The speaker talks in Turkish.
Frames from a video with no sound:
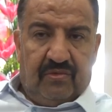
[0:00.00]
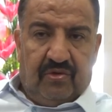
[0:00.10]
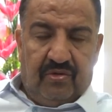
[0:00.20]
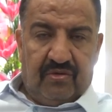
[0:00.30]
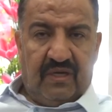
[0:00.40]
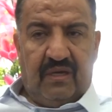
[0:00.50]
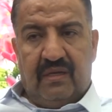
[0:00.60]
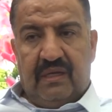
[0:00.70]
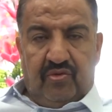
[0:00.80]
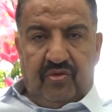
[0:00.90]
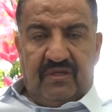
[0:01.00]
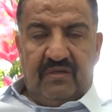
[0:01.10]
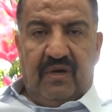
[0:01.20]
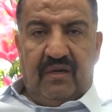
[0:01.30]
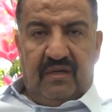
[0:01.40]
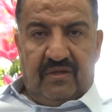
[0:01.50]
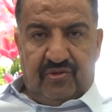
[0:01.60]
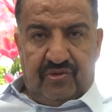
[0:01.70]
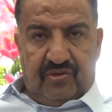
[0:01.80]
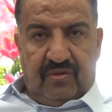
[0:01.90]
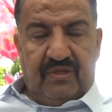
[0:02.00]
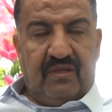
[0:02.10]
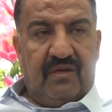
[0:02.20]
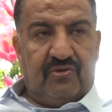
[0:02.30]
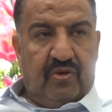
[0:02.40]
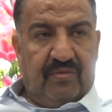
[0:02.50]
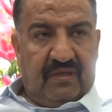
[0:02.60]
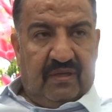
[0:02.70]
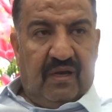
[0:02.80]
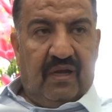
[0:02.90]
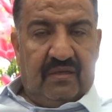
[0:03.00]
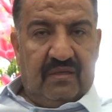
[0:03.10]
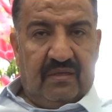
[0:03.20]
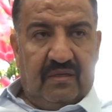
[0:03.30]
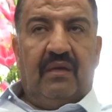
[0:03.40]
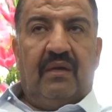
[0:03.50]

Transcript: Onu da dün itibariyle çözdük. Bir tane sol bek daha aldık.